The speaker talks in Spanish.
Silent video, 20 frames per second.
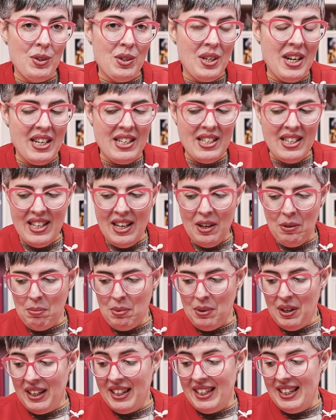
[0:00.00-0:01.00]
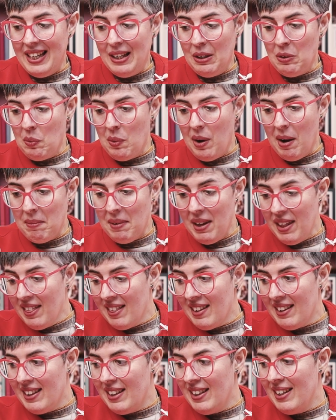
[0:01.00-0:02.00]
os ha enseñado por aquí alguna vez
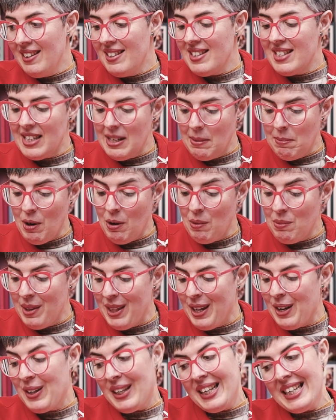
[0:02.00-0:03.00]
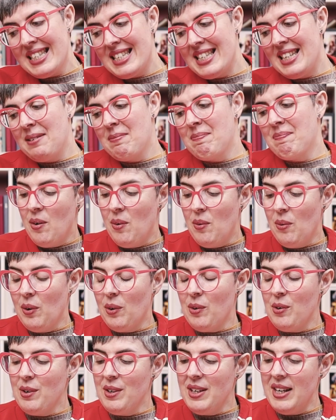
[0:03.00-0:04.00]
y se me ha olvidado en casa. Luego